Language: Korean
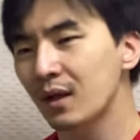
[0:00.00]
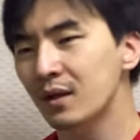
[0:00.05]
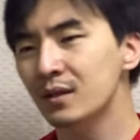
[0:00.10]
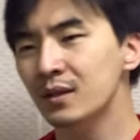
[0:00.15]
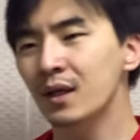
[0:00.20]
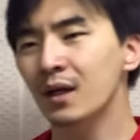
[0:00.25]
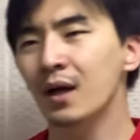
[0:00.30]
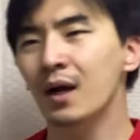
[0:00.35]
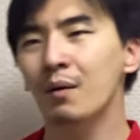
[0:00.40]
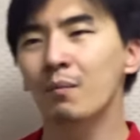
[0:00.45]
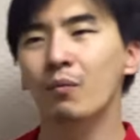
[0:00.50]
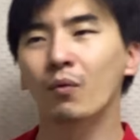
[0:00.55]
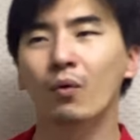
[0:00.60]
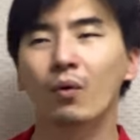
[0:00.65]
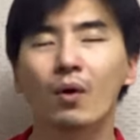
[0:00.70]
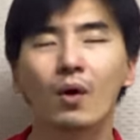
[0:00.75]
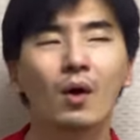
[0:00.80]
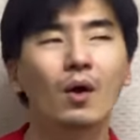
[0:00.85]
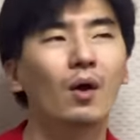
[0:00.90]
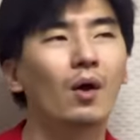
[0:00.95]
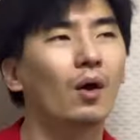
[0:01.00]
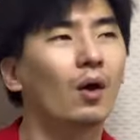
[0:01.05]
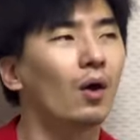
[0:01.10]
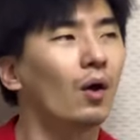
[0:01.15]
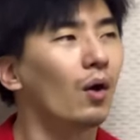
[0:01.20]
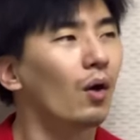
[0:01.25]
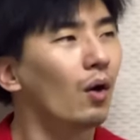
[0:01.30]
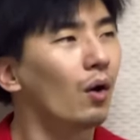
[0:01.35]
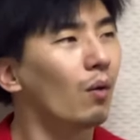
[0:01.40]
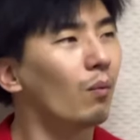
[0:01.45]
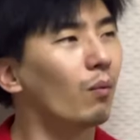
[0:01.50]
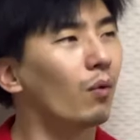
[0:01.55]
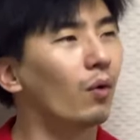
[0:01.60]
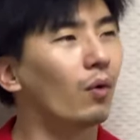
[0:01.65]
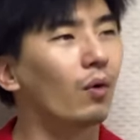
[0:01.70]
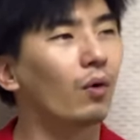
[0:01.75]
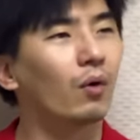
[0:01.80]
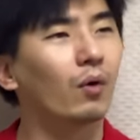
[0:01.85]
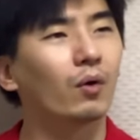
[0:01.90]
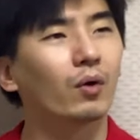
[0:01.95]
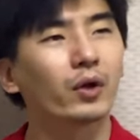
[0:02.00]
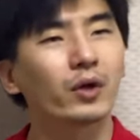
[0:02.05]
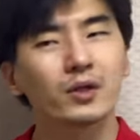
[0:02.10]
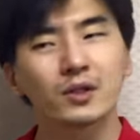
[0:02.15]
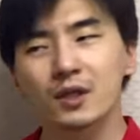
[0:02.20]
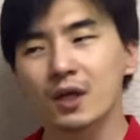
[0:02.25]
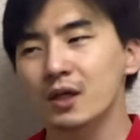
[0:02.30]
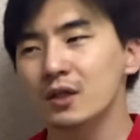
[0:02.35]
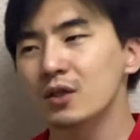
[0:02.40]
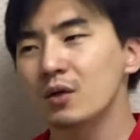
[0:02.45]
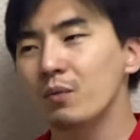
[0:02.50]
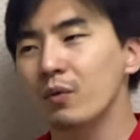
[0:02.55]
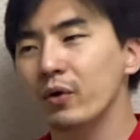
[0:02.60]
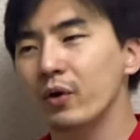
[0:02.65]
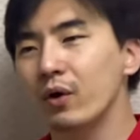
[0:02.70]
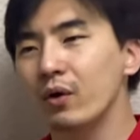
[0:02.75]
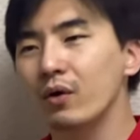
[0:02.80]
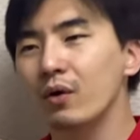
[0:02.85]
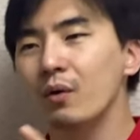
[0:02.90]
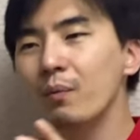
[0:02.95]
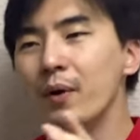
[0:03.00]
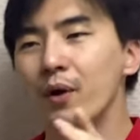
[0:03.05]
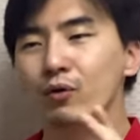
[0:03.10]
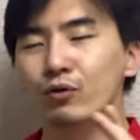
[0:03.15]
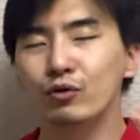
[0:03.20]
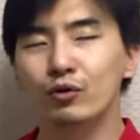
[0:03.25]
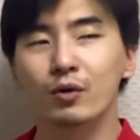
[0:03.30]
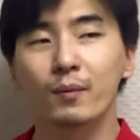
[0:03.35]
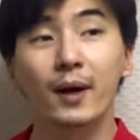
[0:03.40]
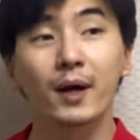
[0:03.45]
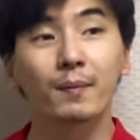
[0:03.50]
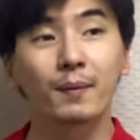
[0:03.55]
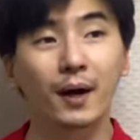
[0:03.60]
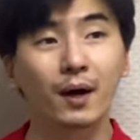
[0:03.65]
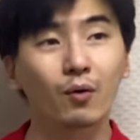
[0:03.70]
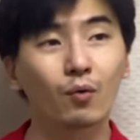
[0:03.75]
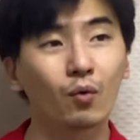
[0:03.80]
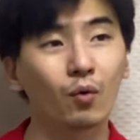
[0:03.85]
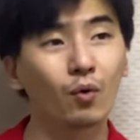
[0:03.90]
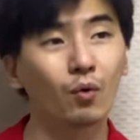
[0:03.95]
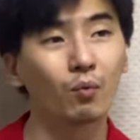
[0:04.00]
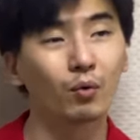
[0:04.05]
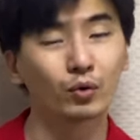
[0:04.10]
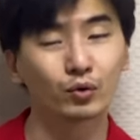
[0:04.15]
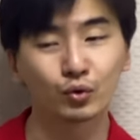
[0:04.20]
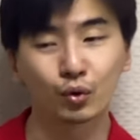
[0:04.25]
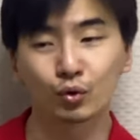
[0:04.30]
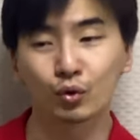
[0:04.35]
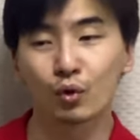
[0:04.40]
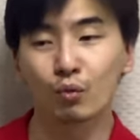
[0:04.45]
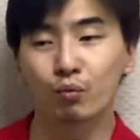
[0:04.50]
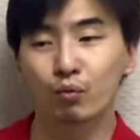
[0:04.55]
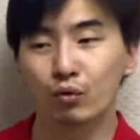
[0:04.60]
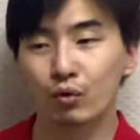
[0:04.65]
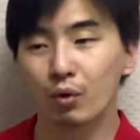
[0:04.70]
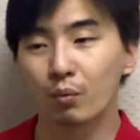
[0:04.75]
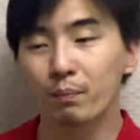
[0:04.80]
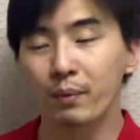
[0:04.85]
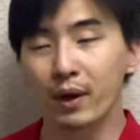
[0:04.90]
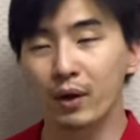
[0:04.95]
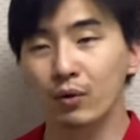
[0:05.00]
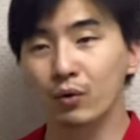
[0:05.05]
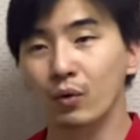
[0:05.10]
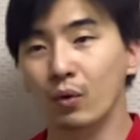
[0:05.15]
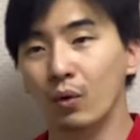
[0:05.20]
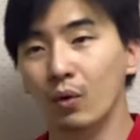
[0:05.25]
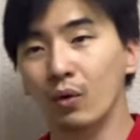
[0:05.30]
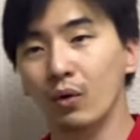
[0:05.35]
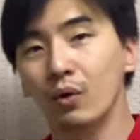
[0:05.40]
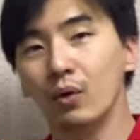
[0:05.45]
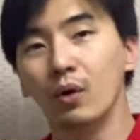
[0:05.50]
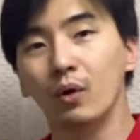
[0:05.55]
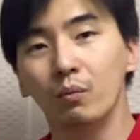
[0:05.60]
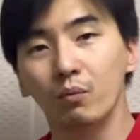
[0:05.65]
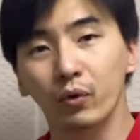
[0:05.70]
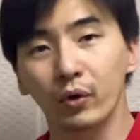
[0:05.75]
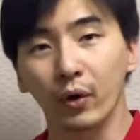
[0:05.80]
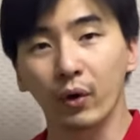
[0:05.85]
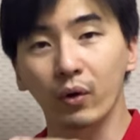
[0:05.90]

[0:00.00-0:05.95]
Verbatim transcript: 제가 뭐 현장에서 뭐 여러 배우들도 많이 봤고, 뭐 저도 물론 배우로 뭐